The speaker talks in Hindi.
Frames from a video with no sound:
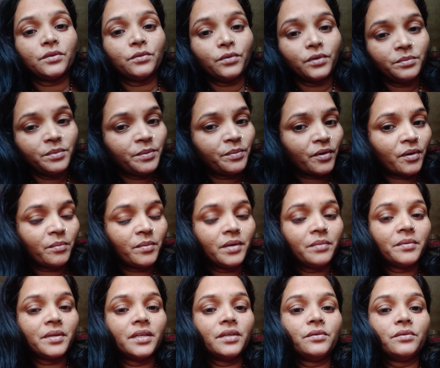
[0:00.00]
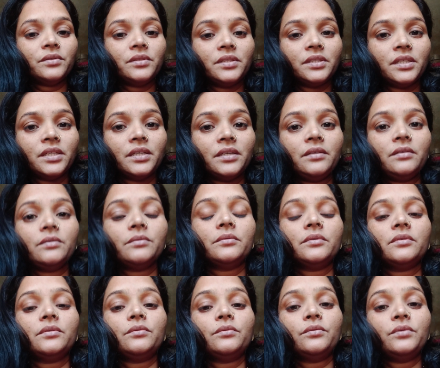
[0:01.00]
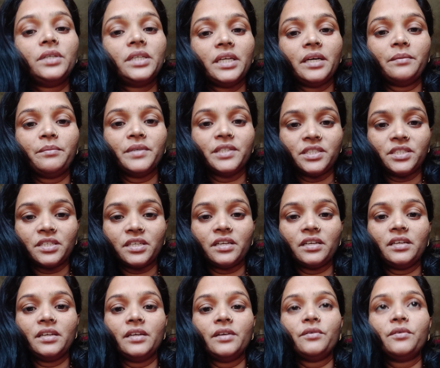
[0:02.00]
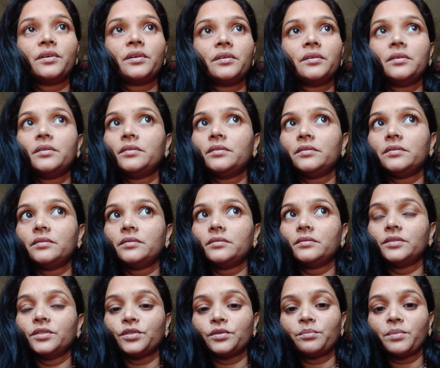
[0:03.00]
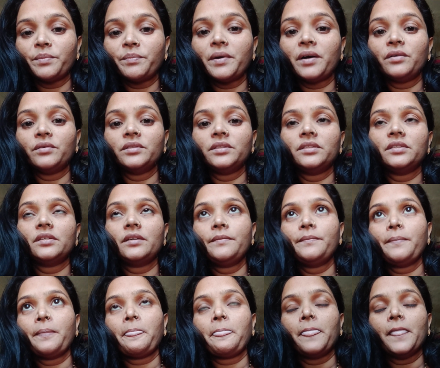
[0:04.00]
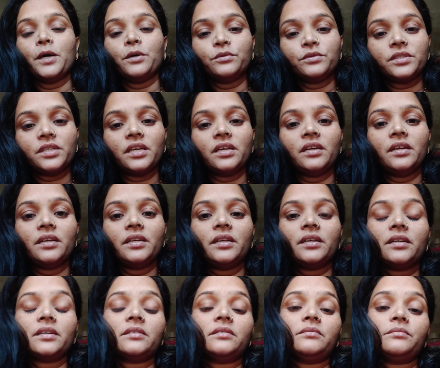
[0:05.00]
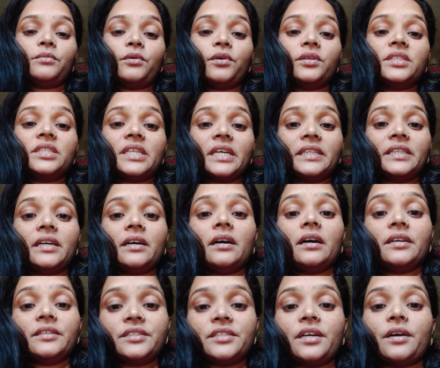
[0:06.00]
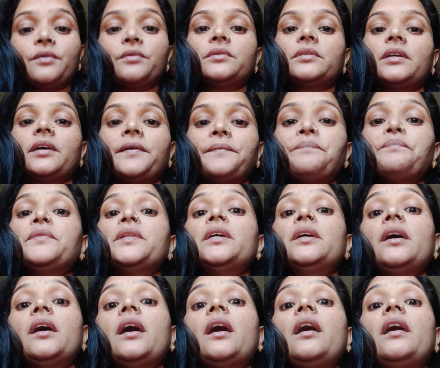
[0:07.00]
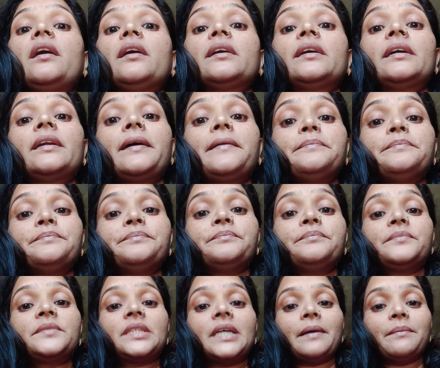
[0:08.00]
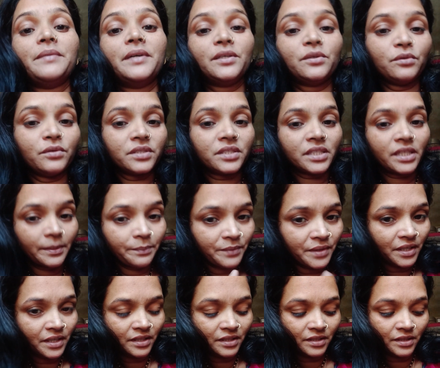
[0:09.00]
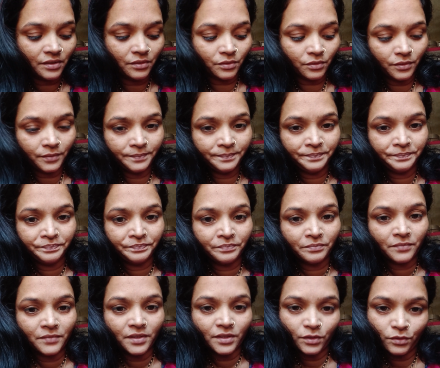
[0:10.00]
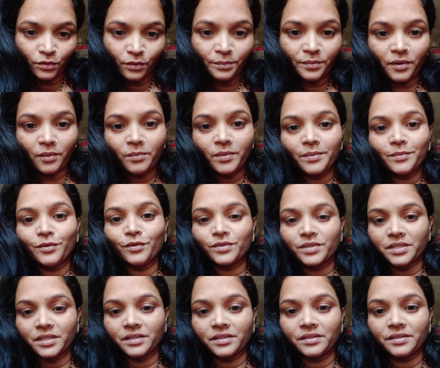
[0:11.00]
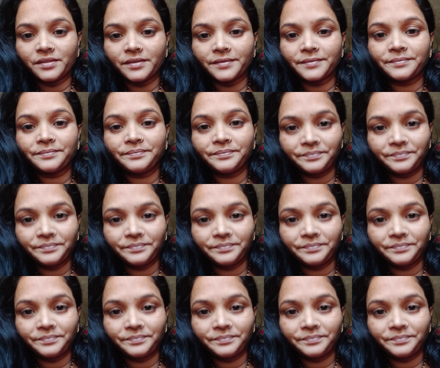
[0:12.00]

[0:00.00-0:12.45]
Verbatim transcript: कोई भी प्रॉब्लम नहीं होती है उल्टा बच्चे के लिए और जो मम्मा होती है उसके लिए ये बहुत ज़्यादा अच्छा होता है हाँ अगर आप टैबलेट को स्किप करते हो तो प्रॉब्लम हो सकती है